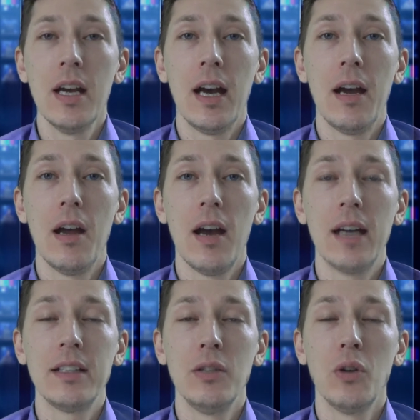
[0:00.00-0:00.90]
äh,
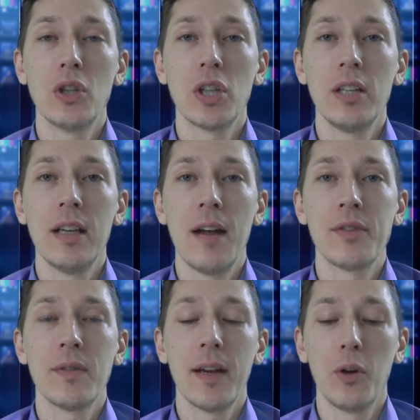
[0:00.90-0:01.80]
hat in Deutschland ja
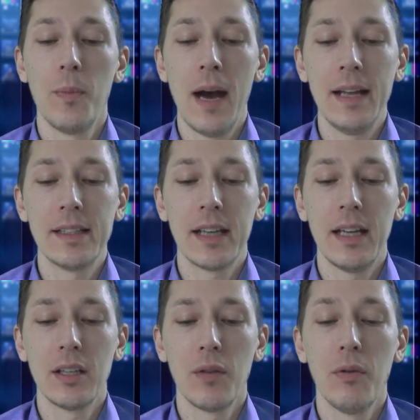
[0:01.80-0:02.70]
zwei Gruppe 1
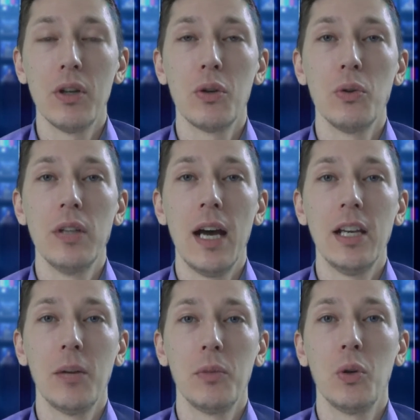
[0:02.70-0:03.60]
Rennen gewonnen, unter
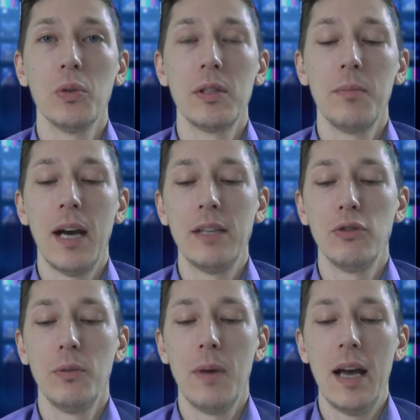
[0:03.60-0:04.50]
anderem im großen Preis
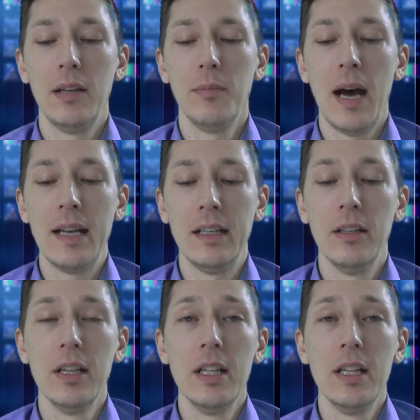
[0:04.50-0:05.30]
von Baden-Baden.